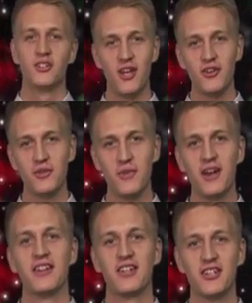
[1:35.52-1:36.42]
Желаю тебе
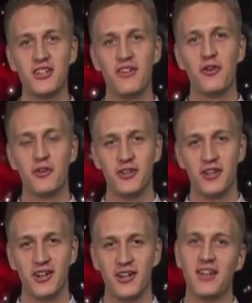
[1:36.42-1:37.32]
отличного
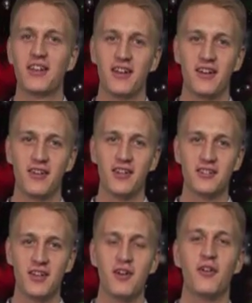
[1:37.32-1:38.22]
отдыха и, как
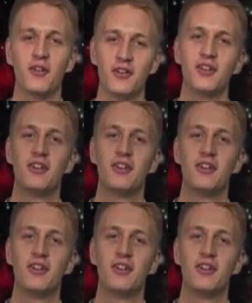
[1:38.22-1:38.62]
говорится, all